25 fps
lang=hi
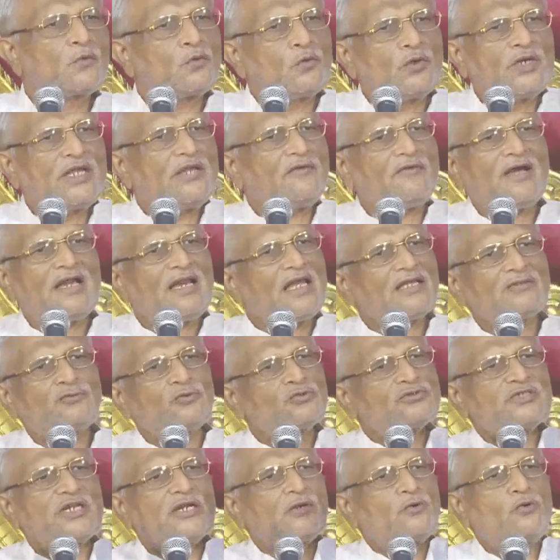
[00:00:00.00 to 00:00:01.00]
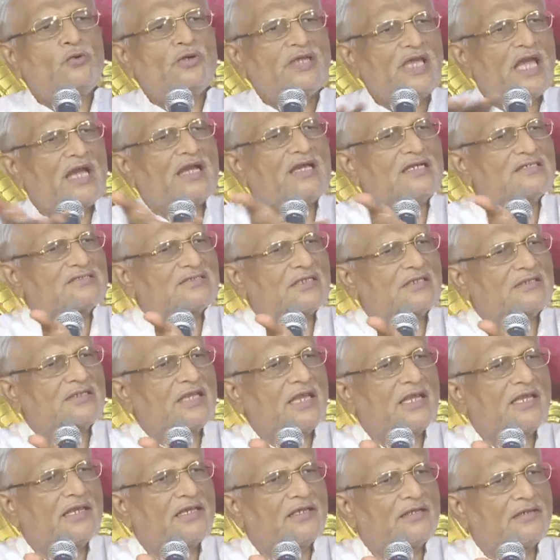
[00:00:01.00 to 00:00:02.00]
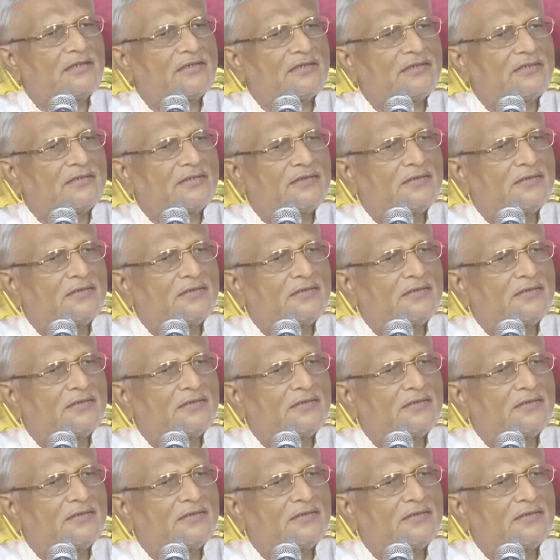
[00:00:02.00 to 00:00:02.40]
रोने वाला दूसरे को क्या कर सकता है